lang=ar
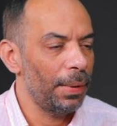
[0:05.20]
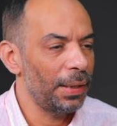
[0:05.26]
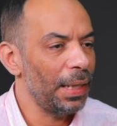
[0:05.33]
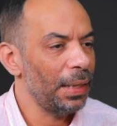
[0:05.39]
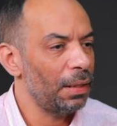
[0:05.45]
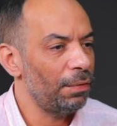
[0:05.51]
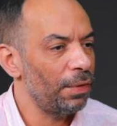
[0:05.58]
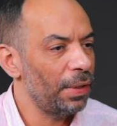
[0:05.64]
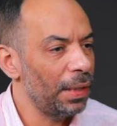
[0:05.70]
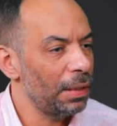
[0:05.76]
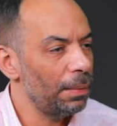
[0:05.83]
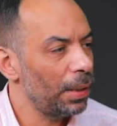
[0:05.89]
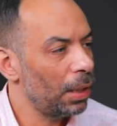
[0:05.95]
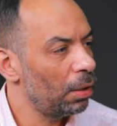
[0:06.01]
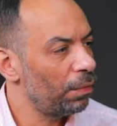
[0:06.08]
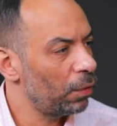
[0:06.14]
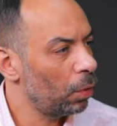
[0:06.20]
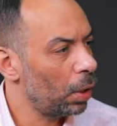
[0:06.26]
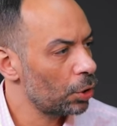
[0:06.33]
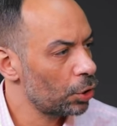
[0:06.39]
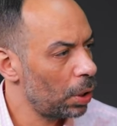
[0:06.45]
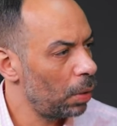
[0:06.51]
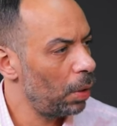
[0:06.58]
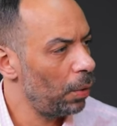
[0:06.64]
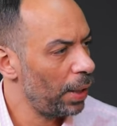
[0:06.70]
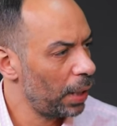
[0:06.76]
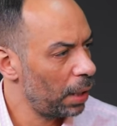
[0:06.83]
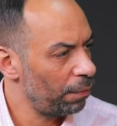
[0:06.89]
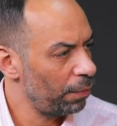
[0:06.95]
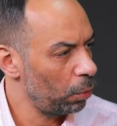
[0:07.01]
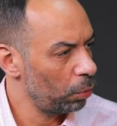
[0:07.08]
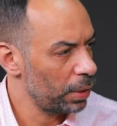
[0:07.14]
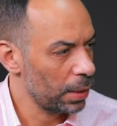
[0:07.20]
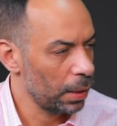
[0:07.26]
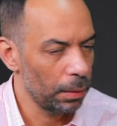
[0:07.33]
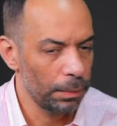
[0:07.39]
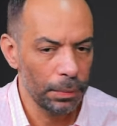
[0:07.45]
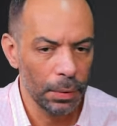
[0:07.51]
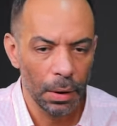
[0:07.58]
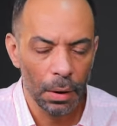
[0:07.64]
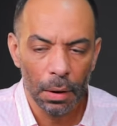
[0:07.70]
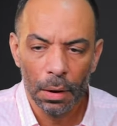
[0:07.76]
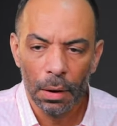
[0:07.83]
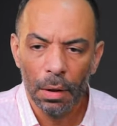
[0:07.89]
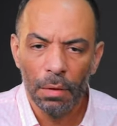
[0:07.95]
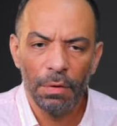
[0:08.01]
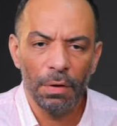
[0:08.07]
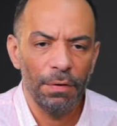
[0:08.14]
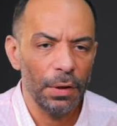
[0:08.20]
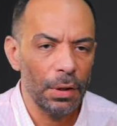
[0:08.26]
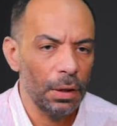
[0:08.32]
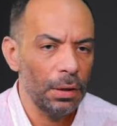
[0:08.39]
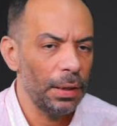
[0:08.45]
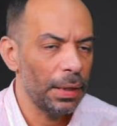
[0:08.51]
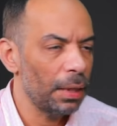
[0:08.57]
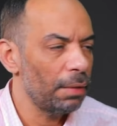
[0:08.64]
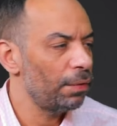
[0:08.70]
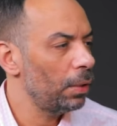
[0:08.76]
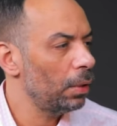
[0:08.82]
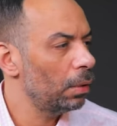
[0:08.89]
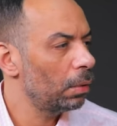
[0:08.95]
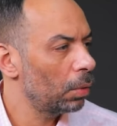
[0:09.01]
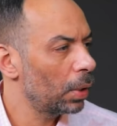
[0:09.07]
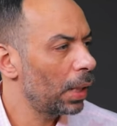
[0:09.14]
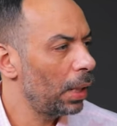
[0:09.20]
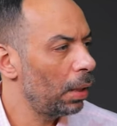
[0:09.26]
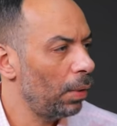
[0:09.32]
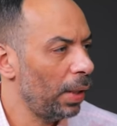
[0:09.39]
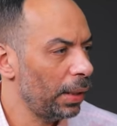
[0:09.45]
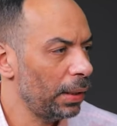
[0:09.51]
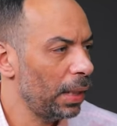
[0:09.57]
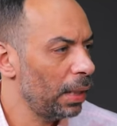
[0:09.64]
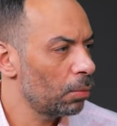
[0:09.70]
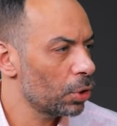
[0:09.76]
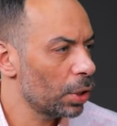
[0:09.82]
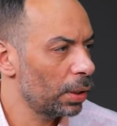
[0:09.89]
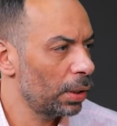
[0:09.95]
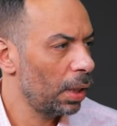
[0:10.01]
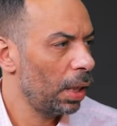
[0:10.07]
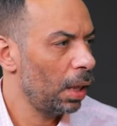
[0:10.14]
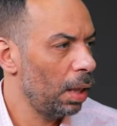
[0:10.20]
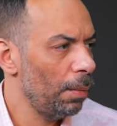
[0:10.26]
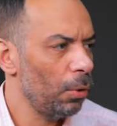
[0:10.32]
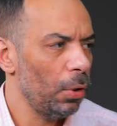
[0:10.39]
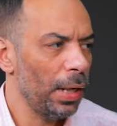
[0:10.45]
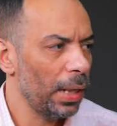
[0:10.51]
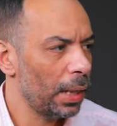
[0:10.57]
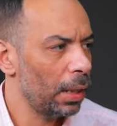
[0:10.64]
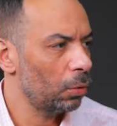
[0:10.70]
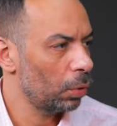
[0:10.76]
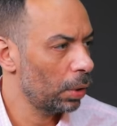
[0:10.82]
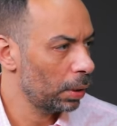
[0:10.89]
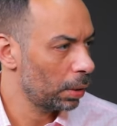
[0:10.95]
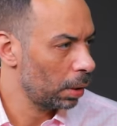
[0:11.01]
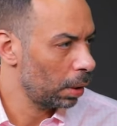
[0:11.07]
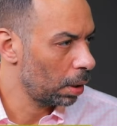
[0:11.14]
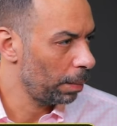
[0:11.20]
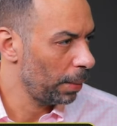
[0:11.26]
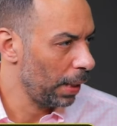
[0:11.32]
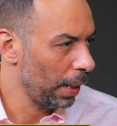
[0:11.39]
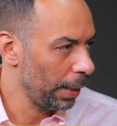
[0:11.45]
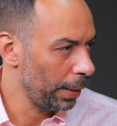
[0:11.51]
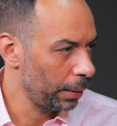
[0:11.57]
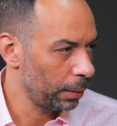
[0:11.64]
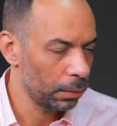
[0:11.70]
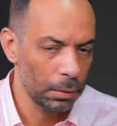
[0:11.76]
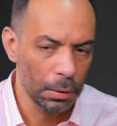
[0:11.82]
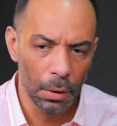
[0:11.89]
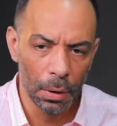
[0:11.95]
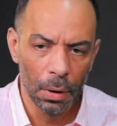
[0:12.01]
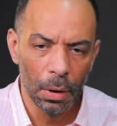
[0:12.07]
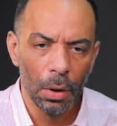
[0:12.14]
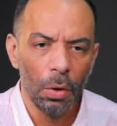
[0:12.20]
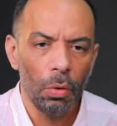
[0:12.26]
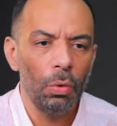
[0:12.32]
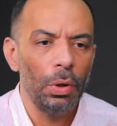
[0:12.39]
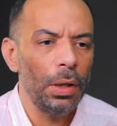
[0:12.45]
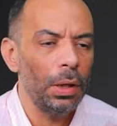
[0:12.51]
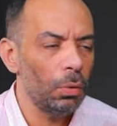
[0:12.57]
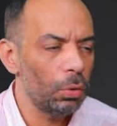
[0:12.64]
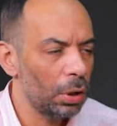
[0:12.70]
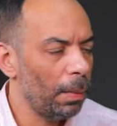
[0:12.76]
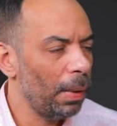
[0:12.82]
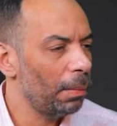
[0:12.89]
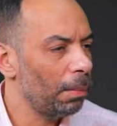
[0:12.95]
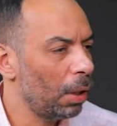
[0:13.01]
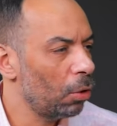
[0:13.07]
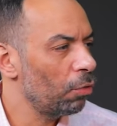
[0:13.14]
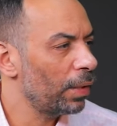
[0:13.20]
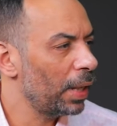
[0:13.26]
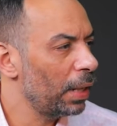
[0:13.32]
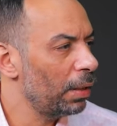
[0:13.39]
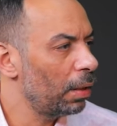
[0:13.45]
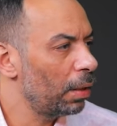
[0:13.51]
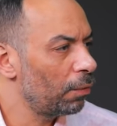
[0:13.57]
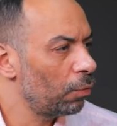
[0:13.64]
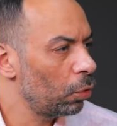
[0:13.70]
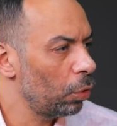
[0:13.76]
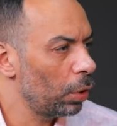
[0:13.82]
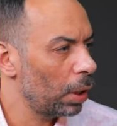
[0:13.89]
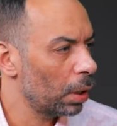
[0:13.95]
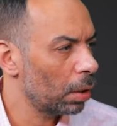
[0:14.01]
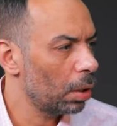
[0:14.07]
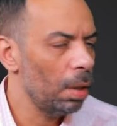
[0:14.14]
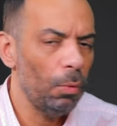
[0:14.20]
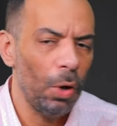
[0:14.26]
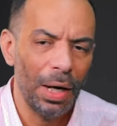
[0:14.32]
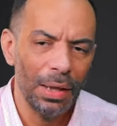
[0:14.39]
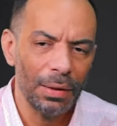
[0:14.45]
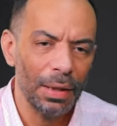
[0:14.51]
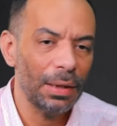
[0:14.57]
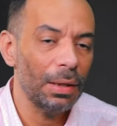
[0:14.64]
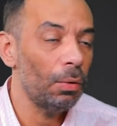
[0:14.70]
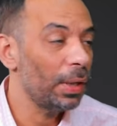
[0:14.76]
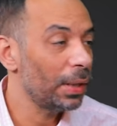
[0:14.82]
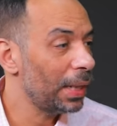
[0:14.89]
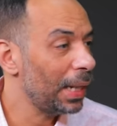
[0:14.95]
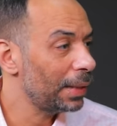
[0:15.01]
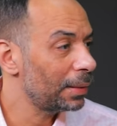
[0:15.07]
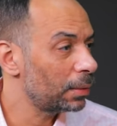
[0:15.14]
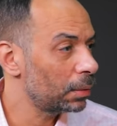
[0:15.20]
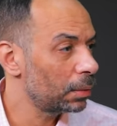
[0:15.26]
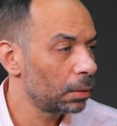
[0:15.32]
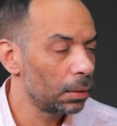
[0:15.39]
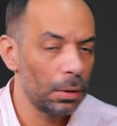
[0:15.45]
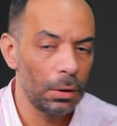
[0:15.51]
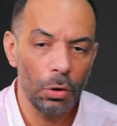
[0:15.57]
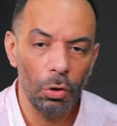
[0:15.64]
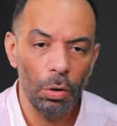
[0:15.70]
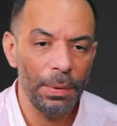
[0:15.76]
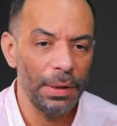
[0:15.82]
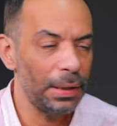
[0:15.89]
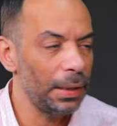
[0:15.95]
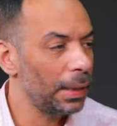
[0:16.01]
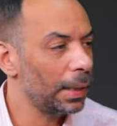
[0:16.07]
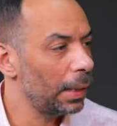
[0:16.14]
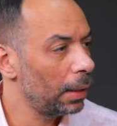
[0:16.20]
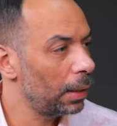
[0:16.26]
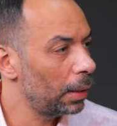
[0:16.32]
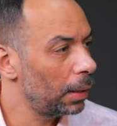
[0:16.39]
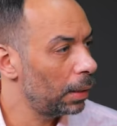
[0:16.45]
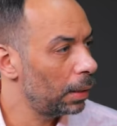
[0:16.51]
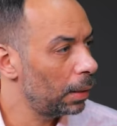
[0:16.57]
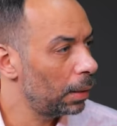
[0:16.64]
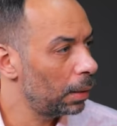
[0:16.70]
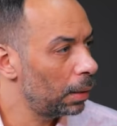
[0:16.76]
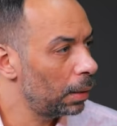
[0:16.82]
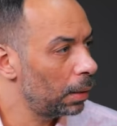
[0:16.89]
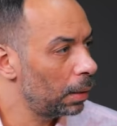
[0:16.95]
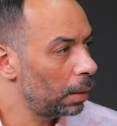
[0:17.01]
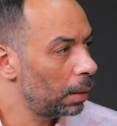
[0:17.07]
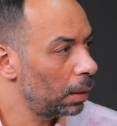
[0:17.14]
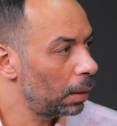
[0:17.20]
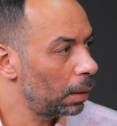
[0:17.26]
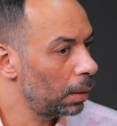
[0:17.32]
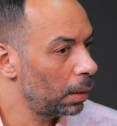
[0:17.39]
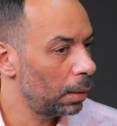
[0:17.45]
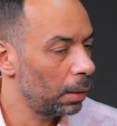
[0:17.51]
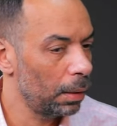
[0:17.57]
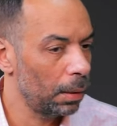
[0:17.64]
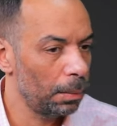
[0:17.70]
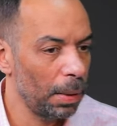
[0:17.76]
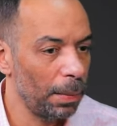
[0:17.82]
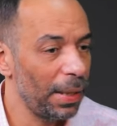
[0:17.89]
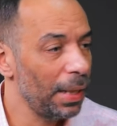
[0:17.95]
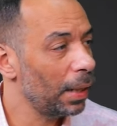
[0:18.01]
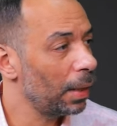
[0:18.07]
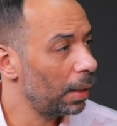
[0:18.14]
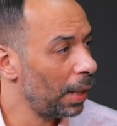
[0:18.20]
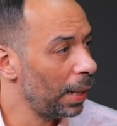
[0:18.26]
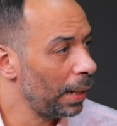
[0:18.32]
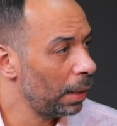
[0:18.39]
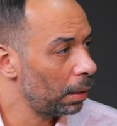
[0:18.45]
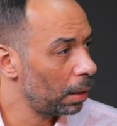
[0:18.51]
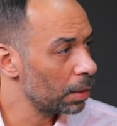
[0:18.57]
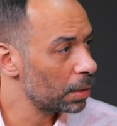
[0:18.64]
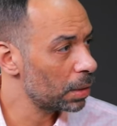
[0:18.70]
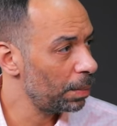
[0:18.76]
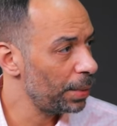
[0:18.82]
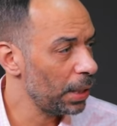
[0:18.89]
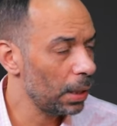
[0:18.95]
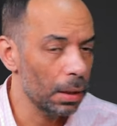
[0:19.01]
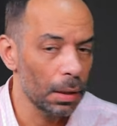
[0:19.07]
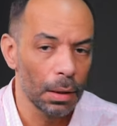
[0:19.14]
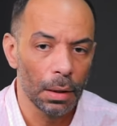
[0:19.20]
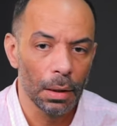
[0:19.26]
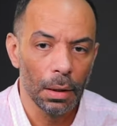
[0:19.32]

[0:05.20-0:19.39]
انا بدات في النادي من 2010 او اخر 2009 في الفتره دي كان في وكاله وحيده هي مسيطره على الامر وهي كانت وكاله الاهرام للاعلام وطبعا معروف كان فروق الارقام وحتى توقيتات ان هو بيديك آه، مبالغ الرعايه الخاصه بيك